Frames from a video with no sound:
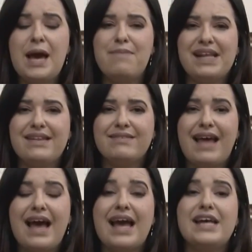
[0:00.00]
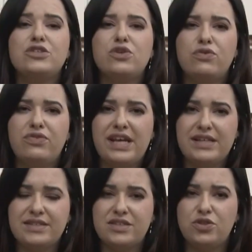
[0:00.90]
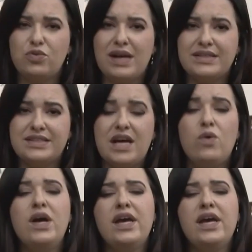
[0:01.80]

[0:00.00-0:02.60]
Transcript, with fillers: para tentar resolver essa situação